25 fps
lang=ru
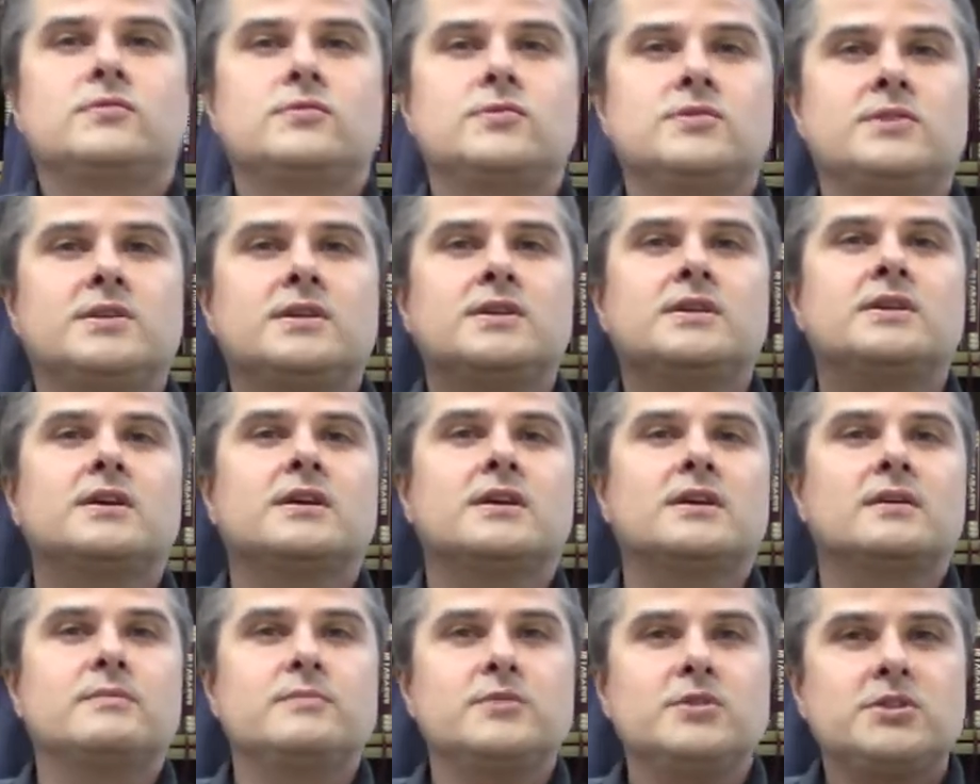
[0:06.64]
друзья,
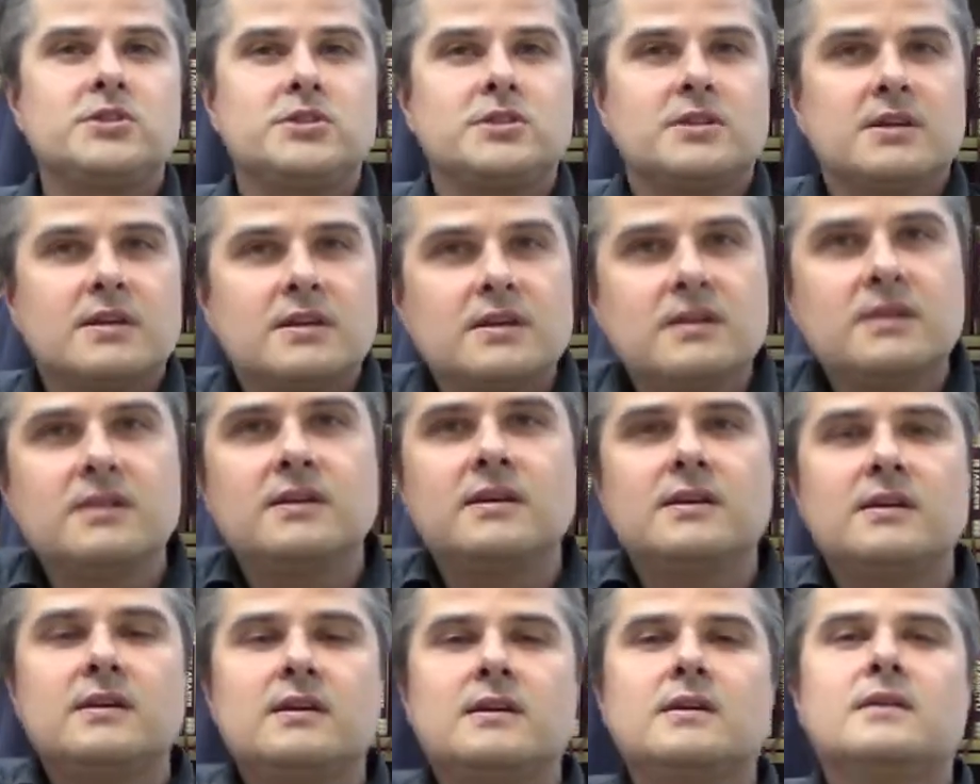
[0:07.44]
как обычно,
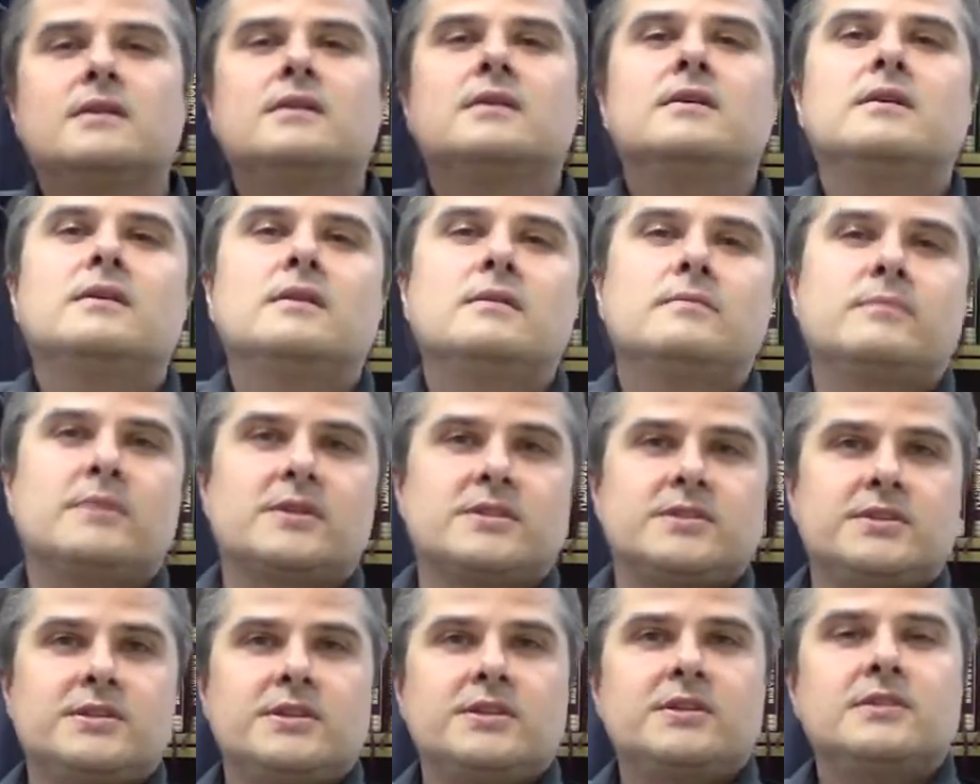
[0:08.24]
по
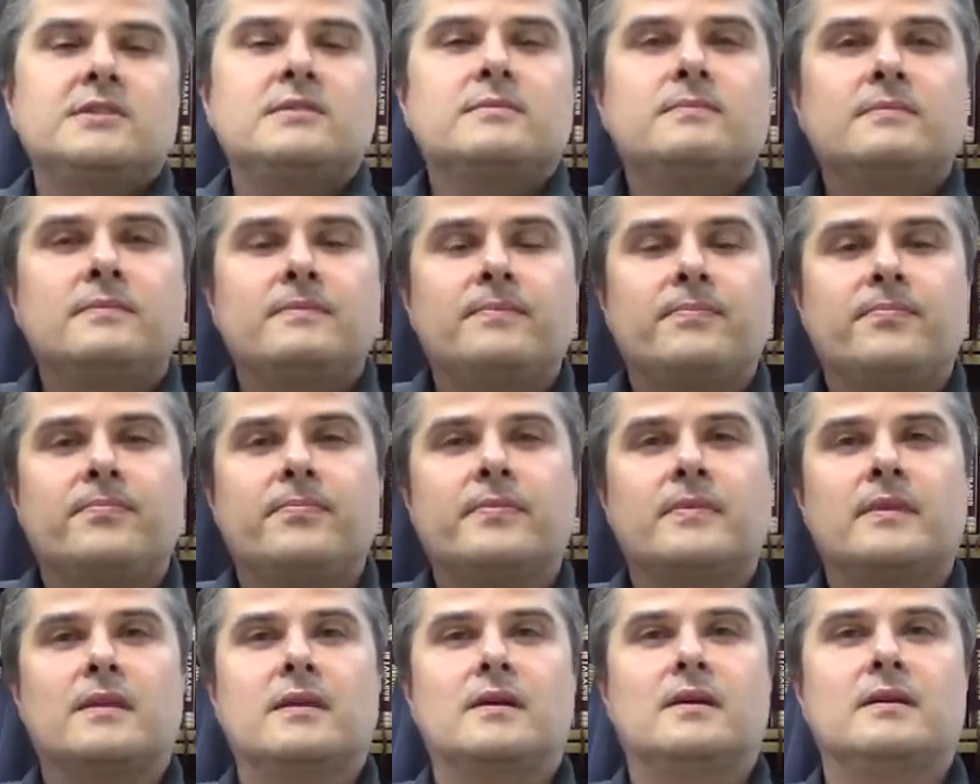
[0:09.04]
средам
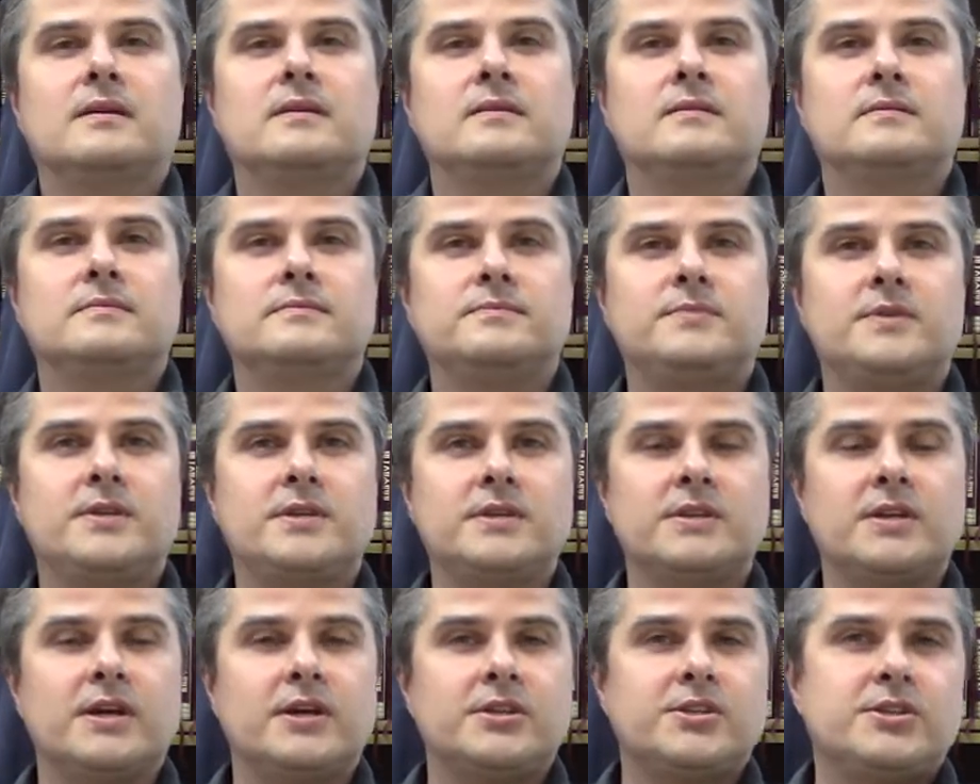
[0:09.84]
э,
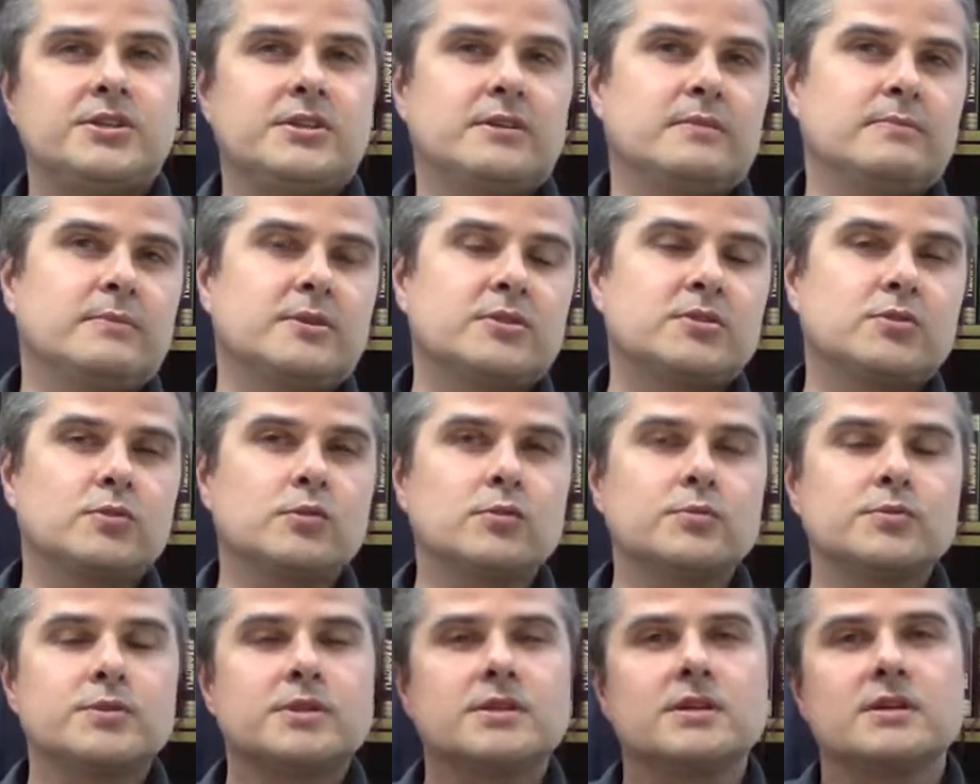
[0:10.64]
передача
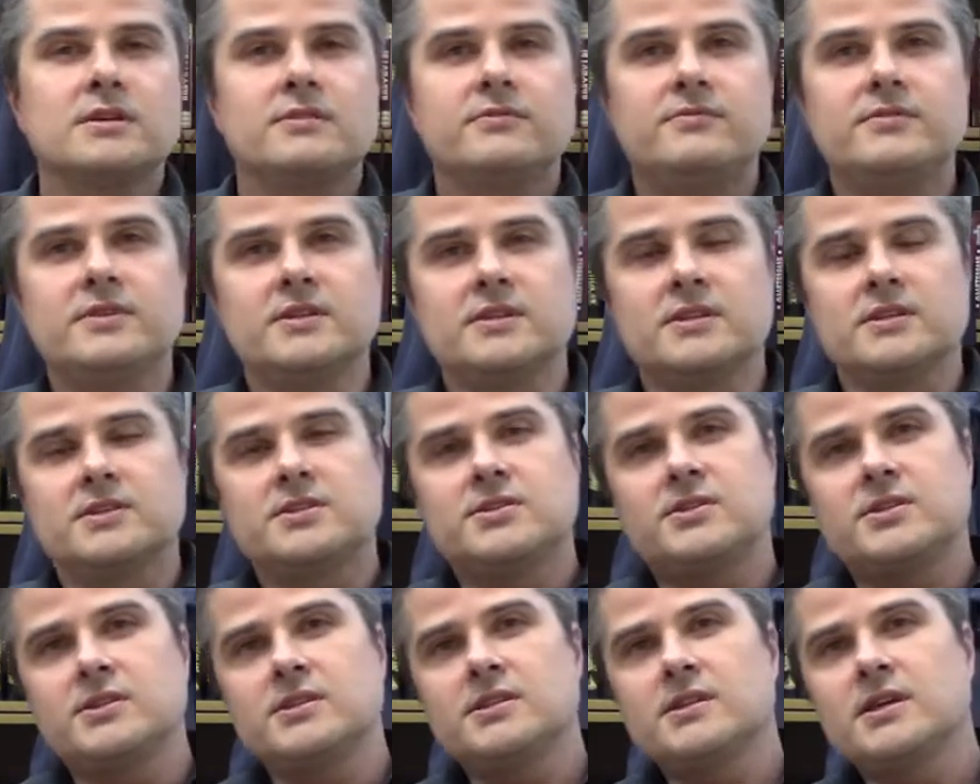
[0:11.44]
«Московская
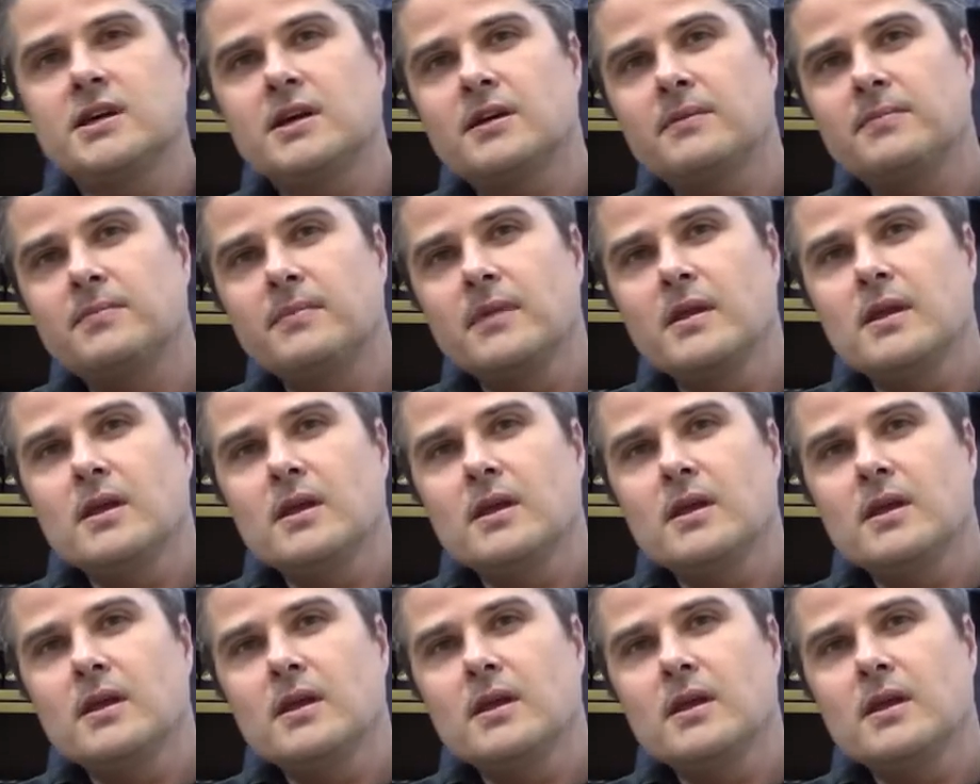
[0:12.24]
Среда